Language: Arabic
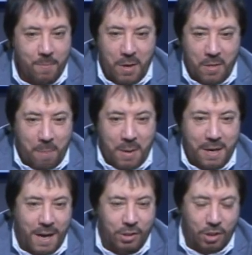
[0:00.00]
اذا ما
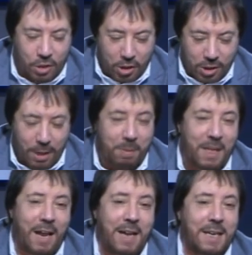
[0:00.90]
الناس هيك تصير
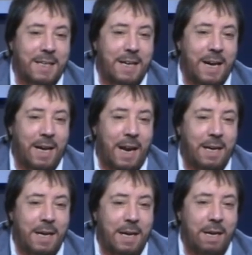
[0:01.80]
مثل خليه النحل
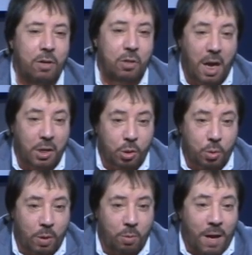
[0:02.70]
علينا تاخذ
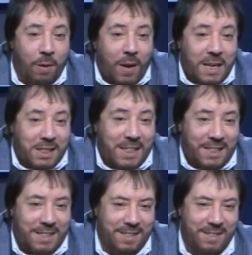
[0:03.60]
صور ويانا وانا
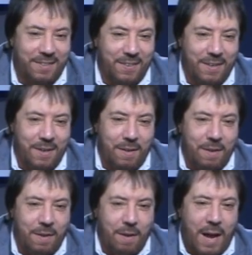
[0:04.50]
استحي
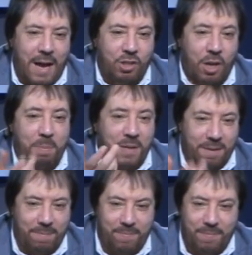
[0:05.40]
اعجبني
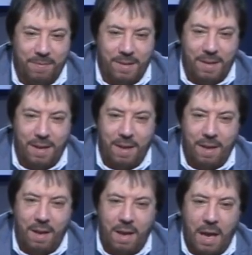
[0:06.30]

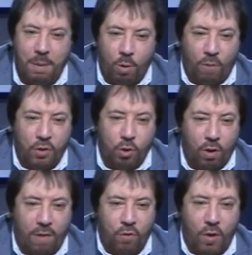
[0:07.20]

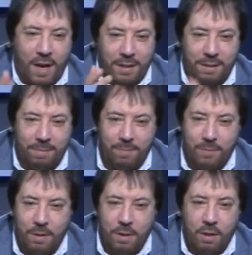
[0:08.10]
البروفيسور الفلاني
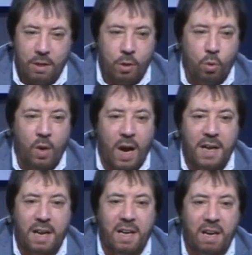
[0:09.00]
يقول
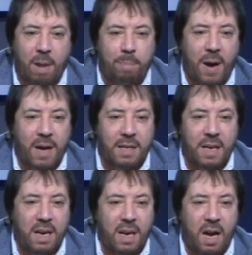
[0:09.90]
انا اللي
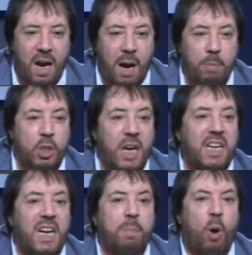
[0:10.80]
رباني ابو
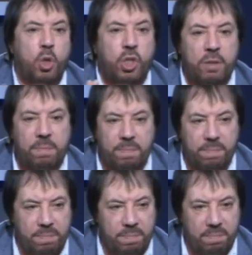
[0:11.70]
شركه بورش
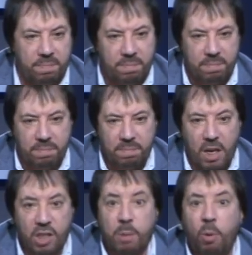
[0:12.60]

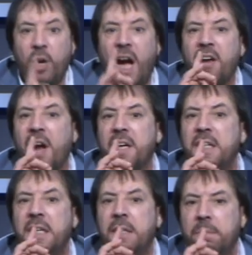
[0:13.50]
اسمعوا يا
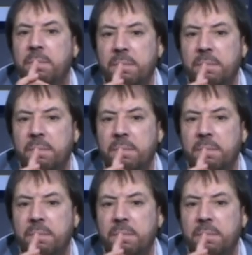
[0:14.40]
عراقيين